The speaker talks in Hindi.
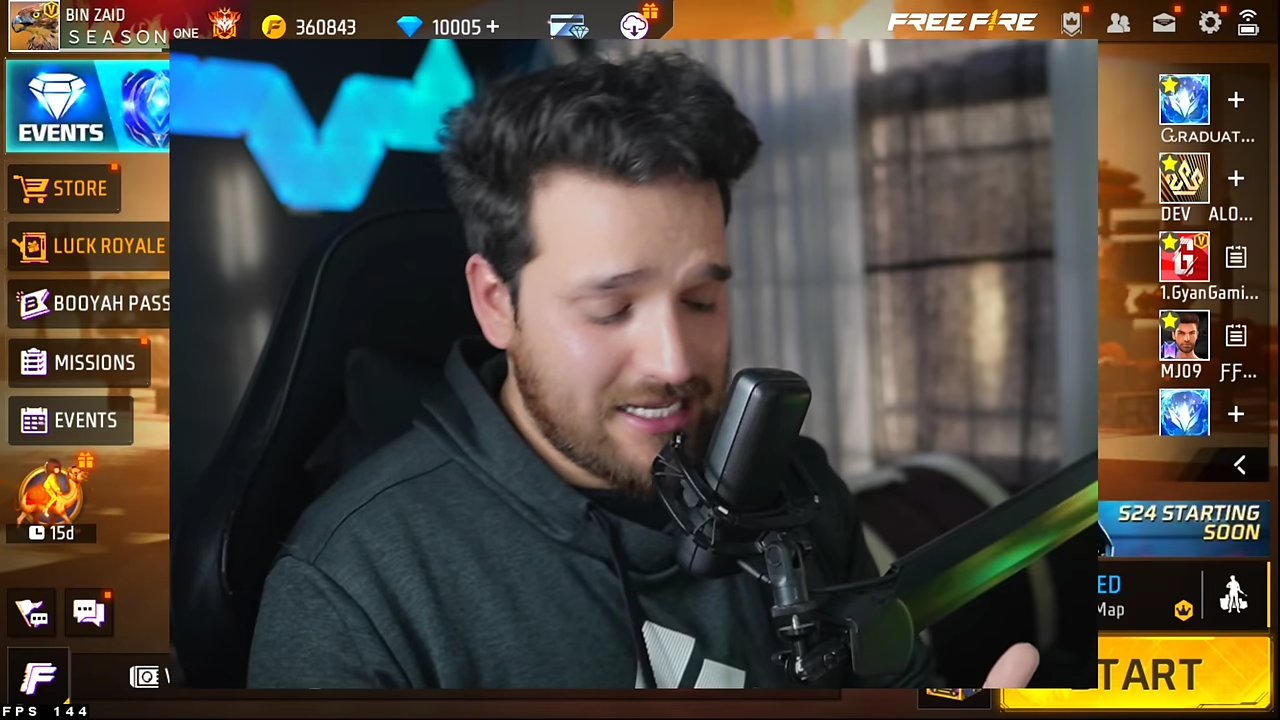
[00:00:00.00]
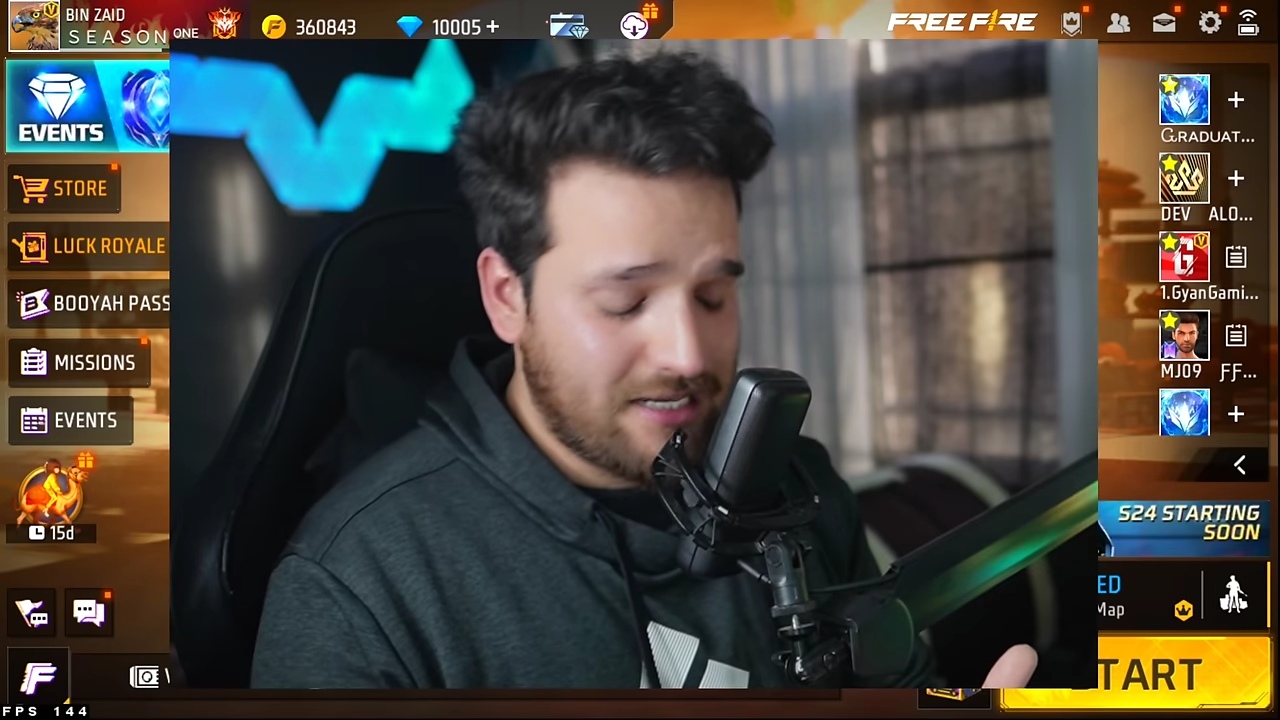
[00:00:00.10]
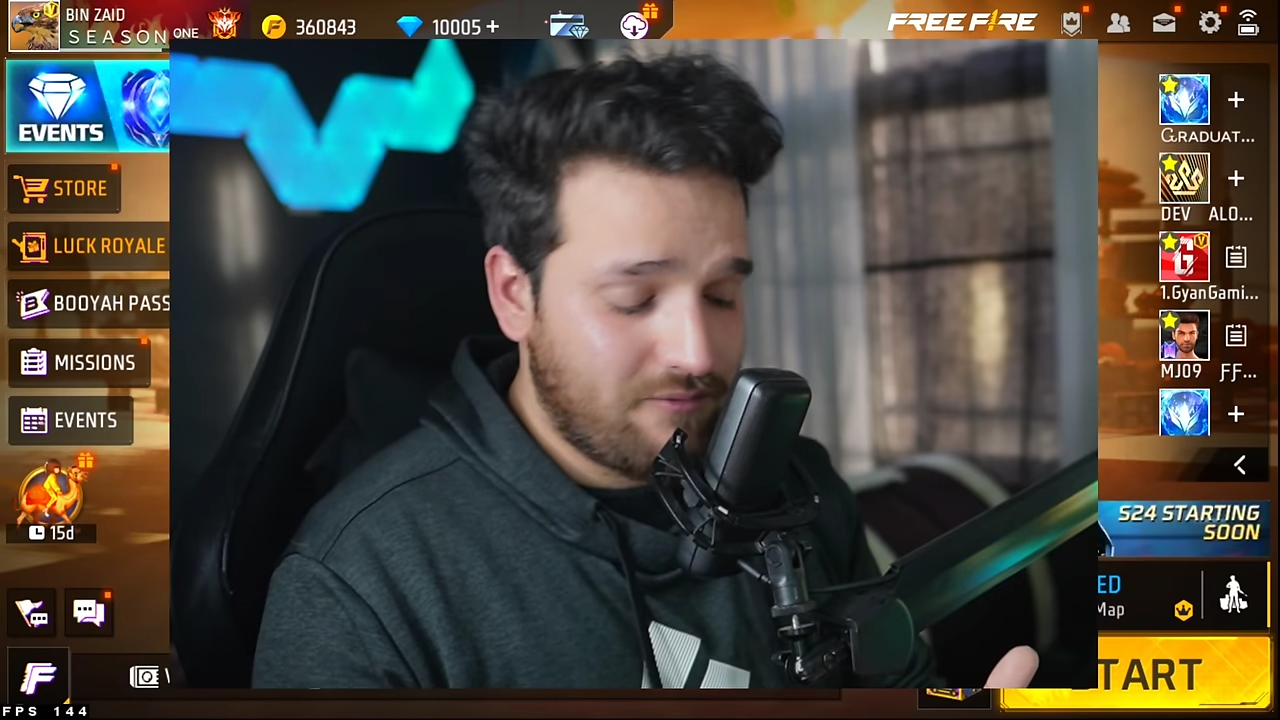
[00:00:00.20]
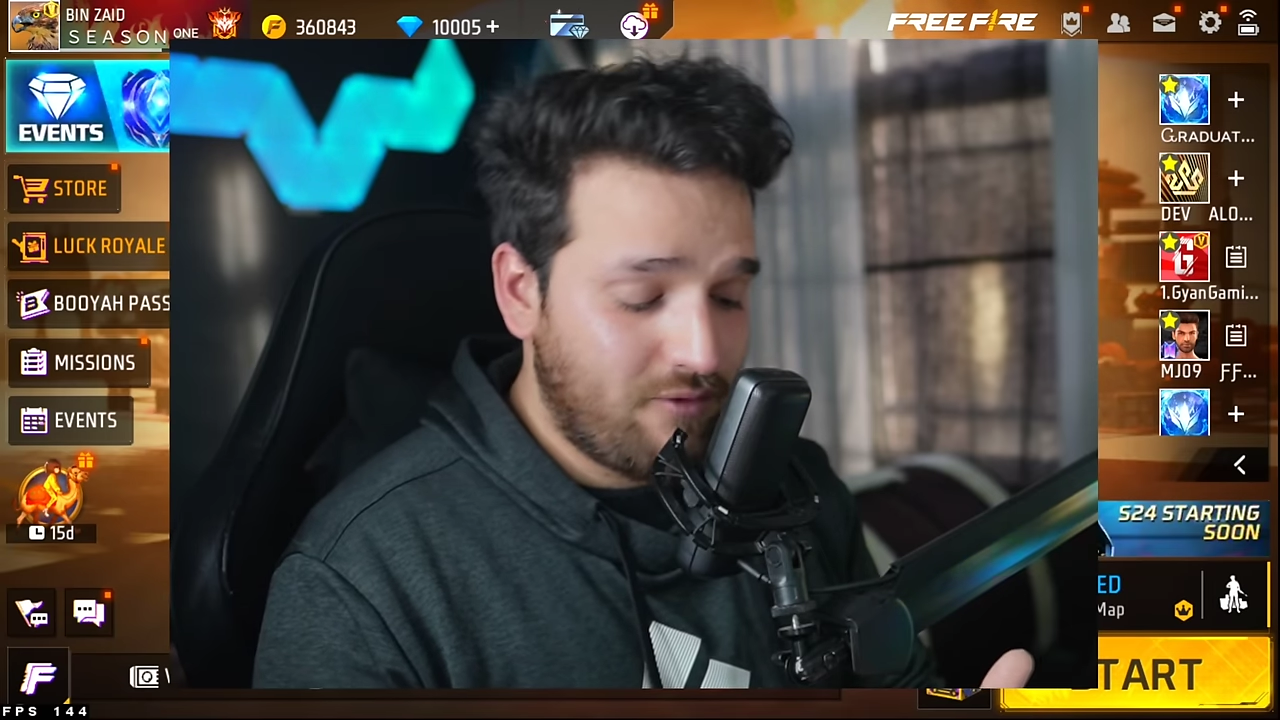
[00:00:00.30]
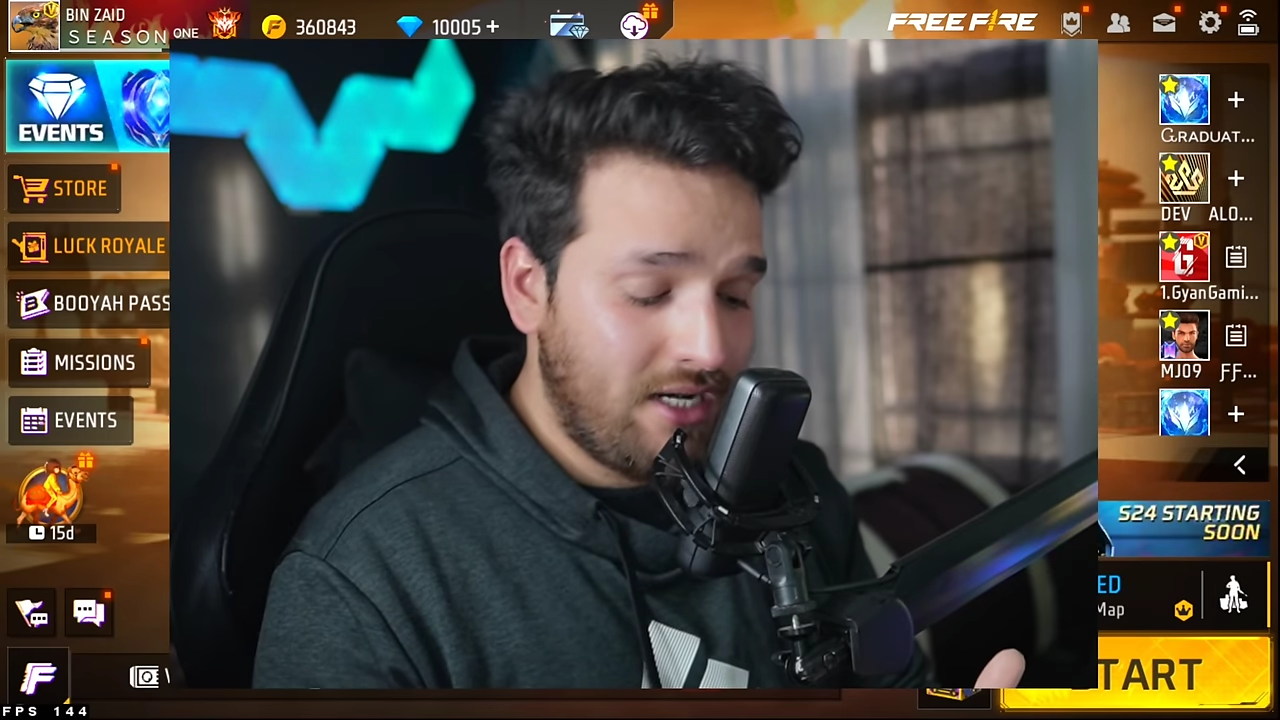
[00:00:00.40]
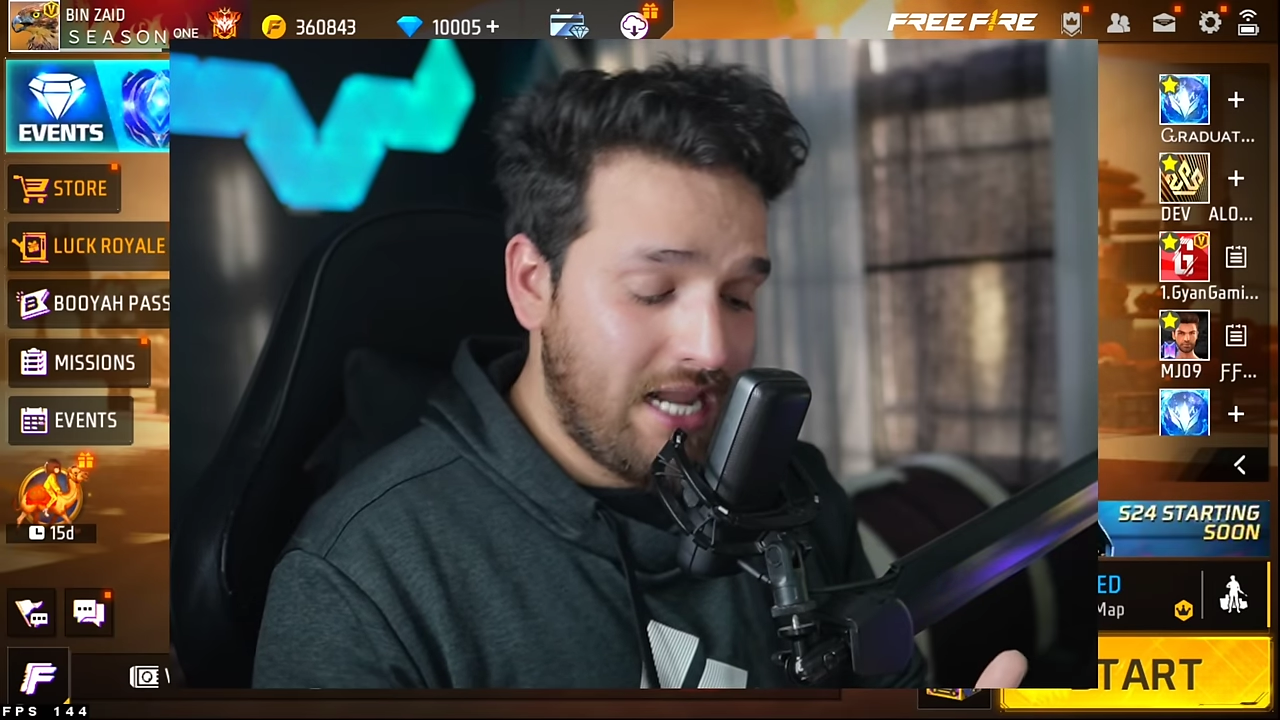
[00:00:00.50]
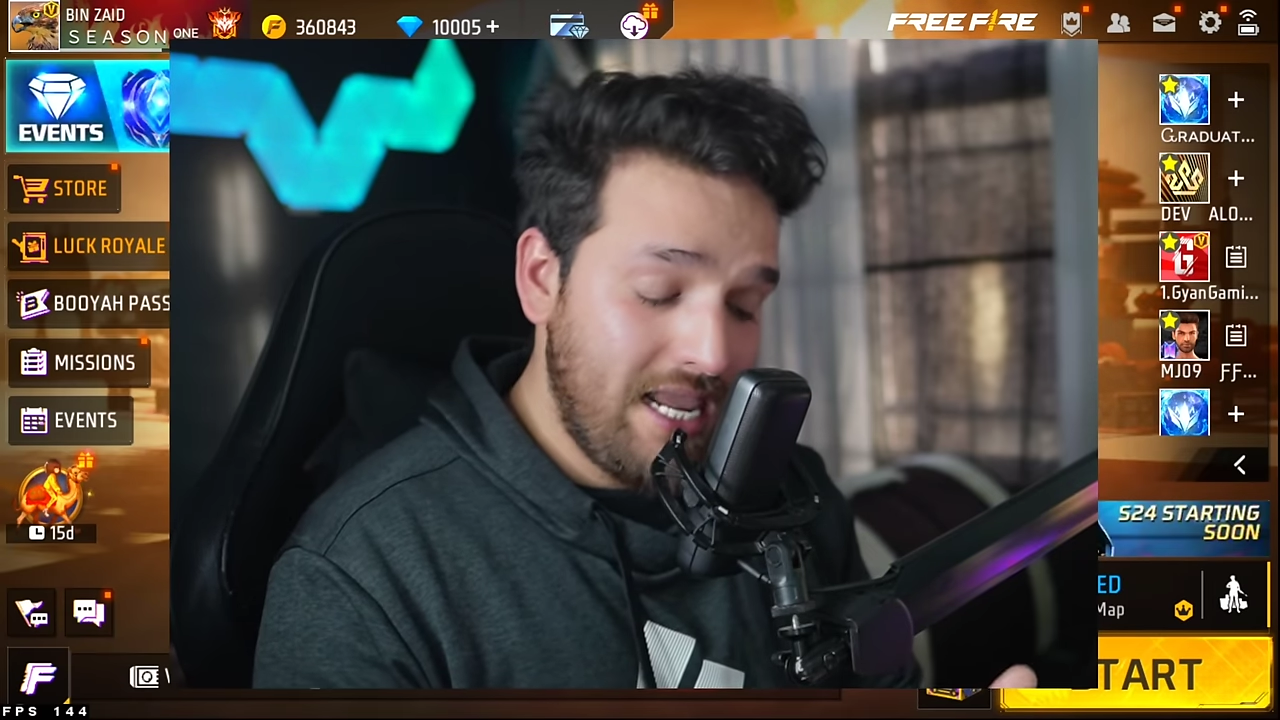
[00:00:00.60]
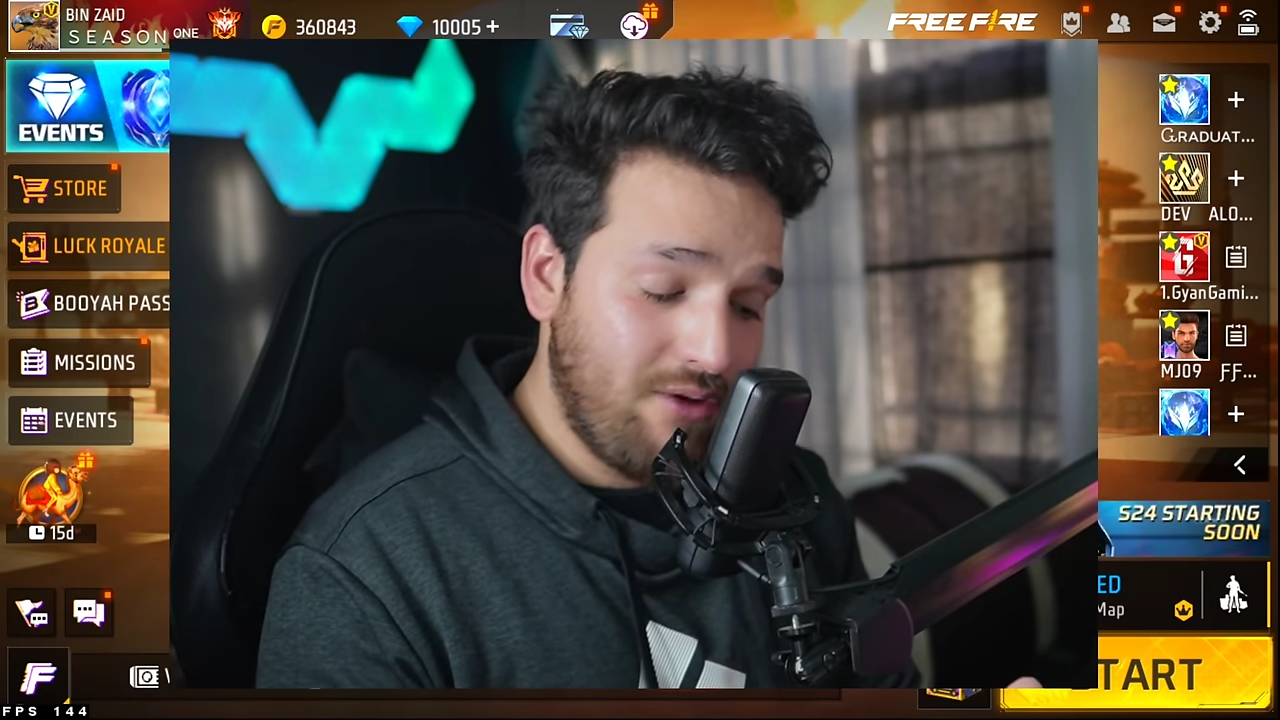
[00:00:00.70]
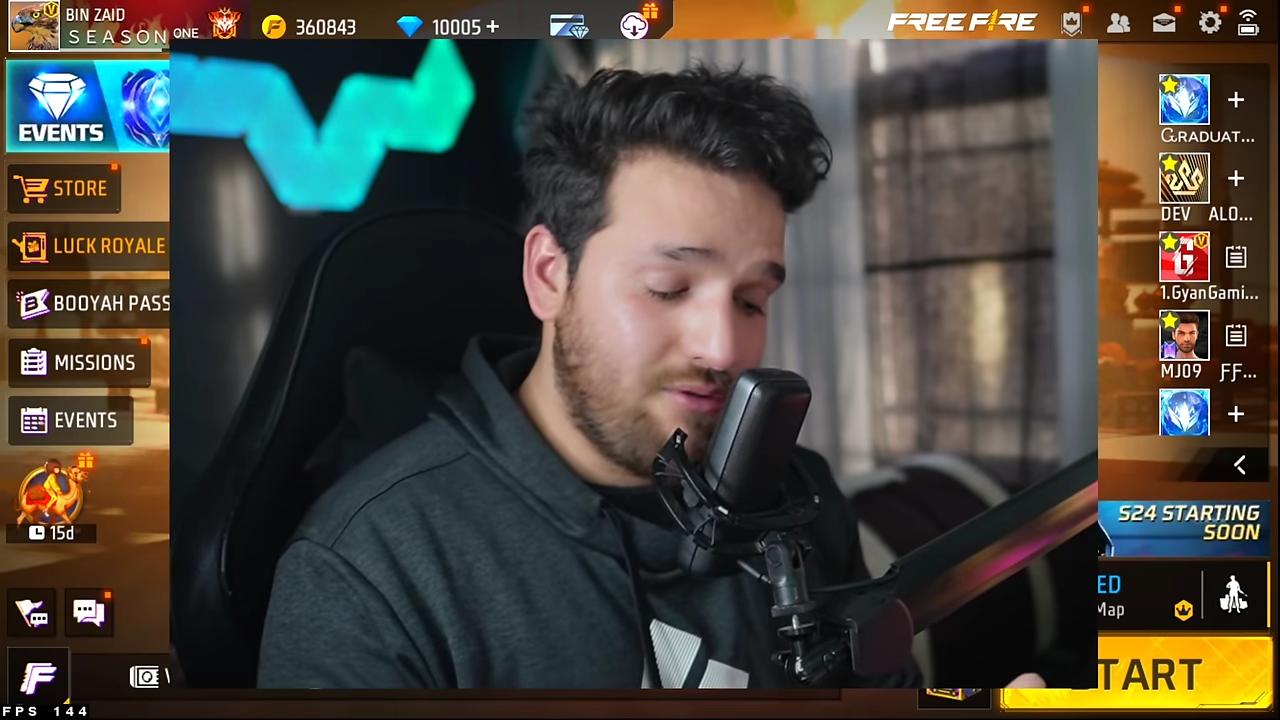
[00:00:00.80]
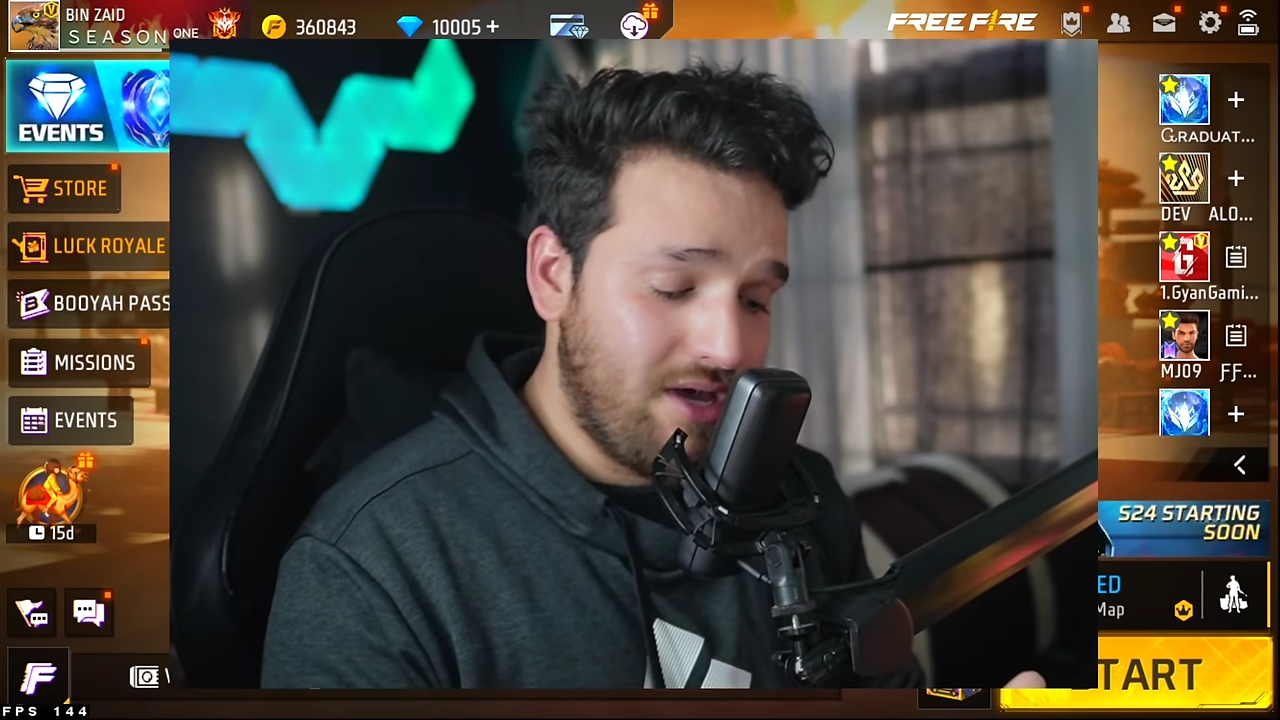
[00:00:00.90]
लेकिन वो
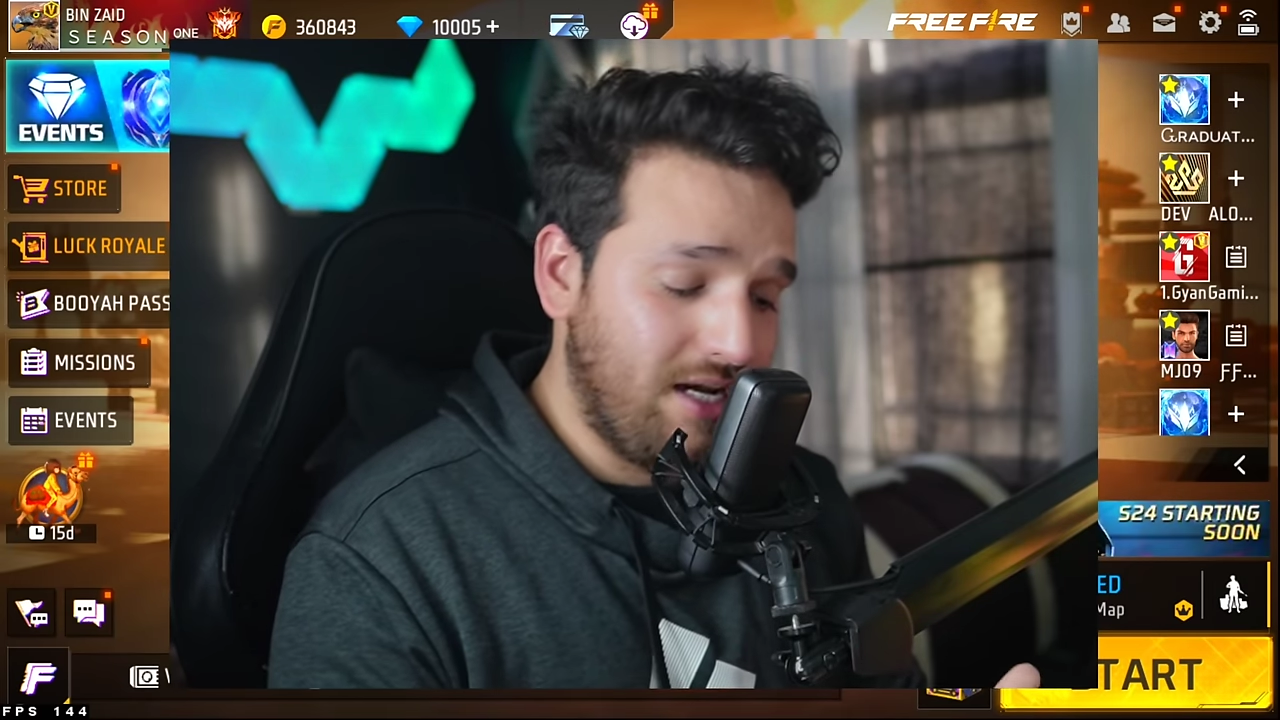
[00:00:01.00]
नहीं हुआ